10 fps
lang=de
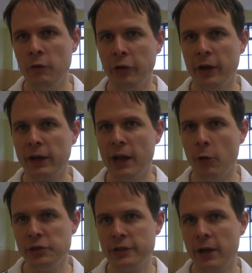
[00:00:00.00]
und von der
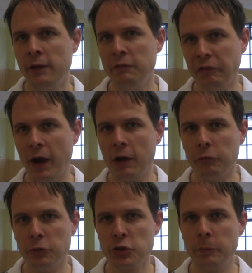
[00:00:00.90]
Genauigkeit, wie
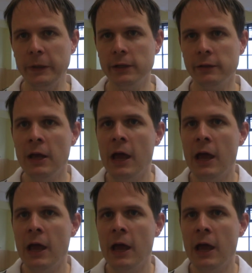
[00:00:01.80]
Frankfurt spielt.